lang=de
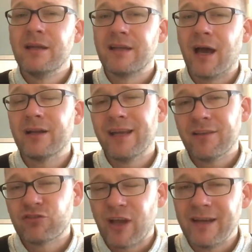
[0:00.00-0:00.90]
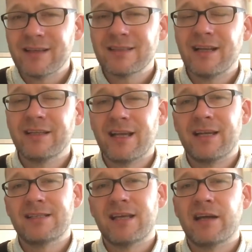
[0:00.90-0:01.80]
Tja, jetzt scheint es allerdings an
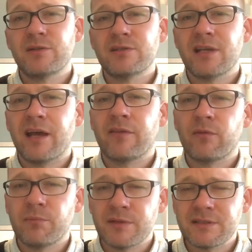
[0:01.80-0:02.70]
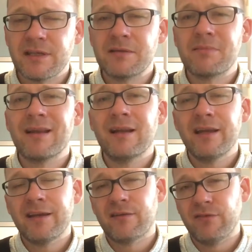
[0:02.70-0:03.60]
der Zeit zu sein, so ein bisschen
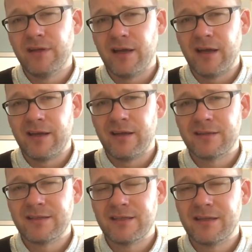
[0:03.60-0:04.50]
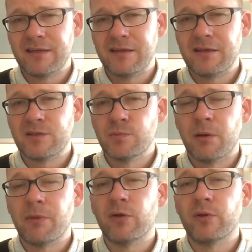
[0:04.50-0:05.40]
Licht wieder in das äh,
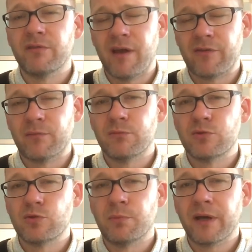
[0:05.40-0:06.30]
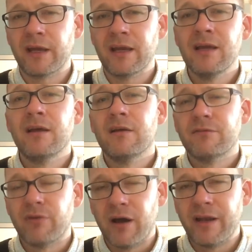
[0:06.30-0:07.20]
Superman-Universum zu bringen.
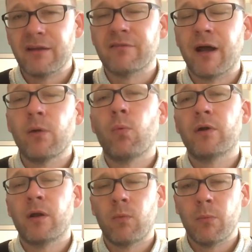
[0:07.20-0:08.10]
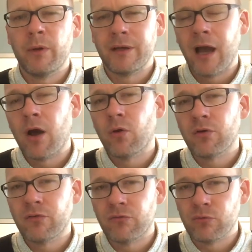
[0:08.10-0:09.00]
Vor allen Dingen, weil Wonder Woman ja auch
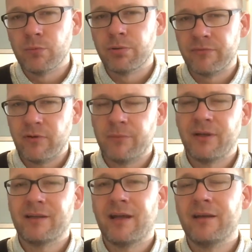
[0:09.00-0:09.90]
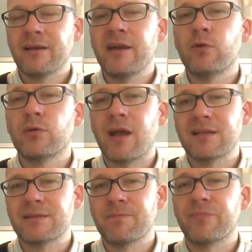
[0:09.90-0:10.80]
so gut performt hat an den
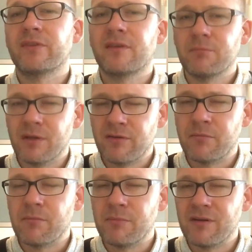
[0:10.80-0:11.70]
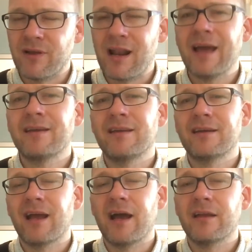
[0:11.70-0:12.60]
Kinokassen, mit diesem, dieser
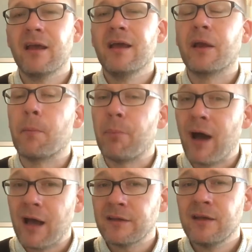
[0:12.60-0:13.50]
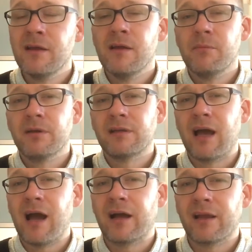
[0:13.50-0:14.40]
Leichtigkeit gepaart mit
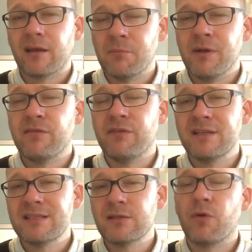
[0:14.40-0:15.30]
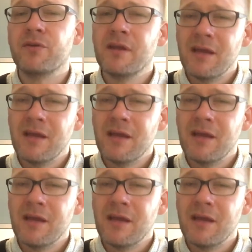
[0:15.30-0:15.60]
Tragik, mit Witz und